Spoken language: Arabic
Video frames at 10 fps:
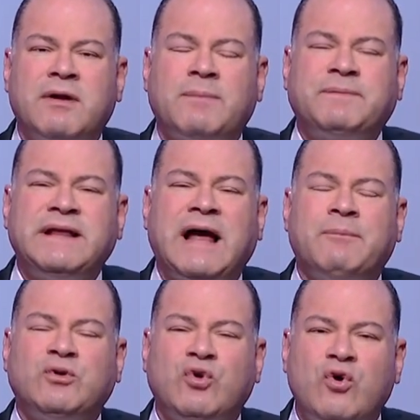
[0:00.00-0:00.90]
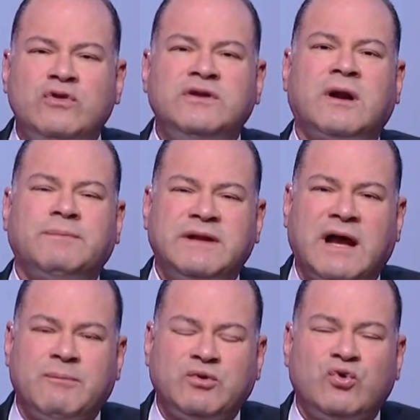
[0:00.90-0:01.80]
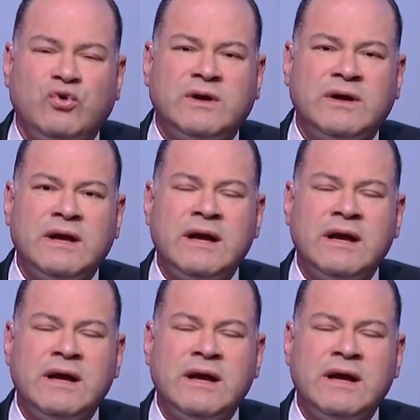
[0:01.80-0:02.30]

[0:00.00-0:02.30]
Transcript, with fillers: رابطين على البطون رابطين على البطون